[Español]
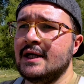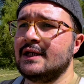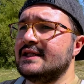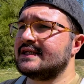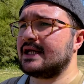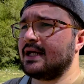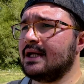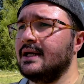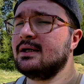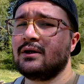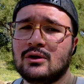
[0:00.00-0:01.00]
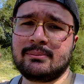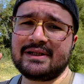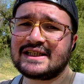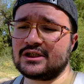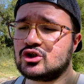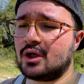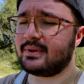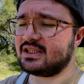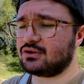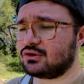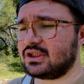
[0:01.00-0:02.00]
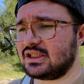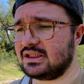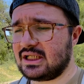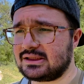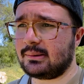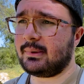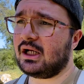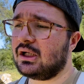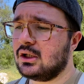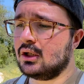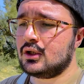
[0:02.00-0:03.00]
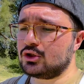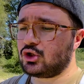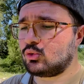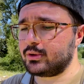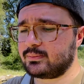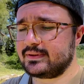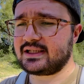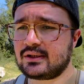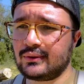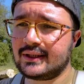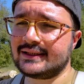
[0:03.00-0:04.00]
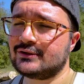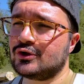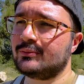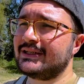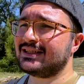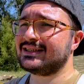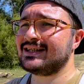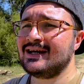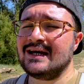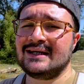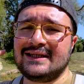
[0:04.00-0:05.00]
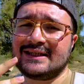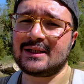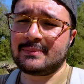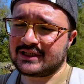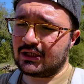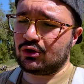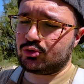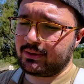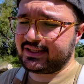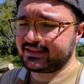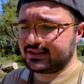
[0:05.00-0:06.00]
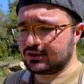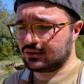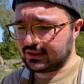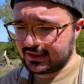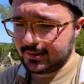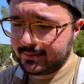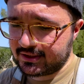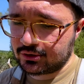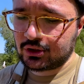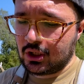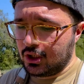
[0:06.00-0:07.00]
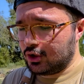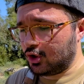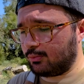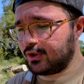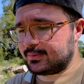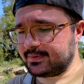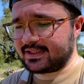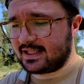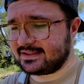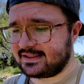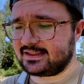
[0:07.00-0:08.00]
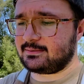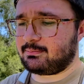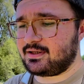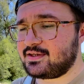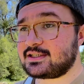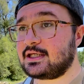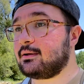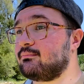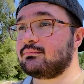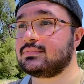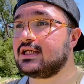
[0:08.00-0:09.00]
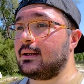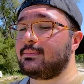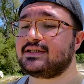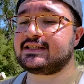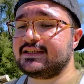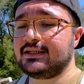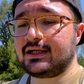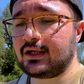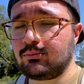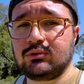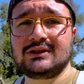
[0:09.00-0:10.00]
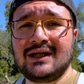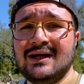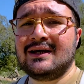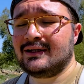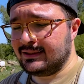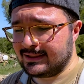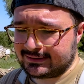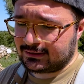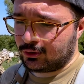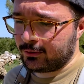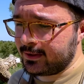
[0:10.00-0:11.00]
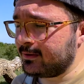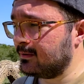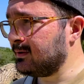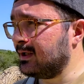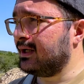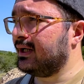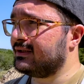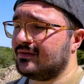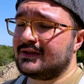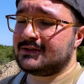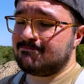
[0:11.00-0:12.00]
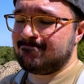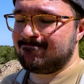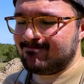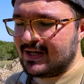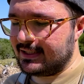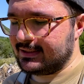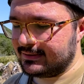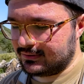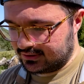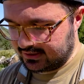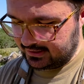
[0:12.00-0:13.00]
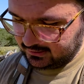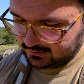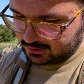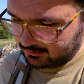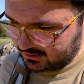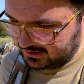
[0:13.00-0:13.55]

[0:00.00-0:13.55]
tienes que pescar solamente estos días de la semana, solo puedes pescar durante estos meses, tienes que pescar los peces de estos centímetros, no puedes pescar estas especies que si la pescas sin querer pues ya estás jodido, entonces ah, no sé, chicos, no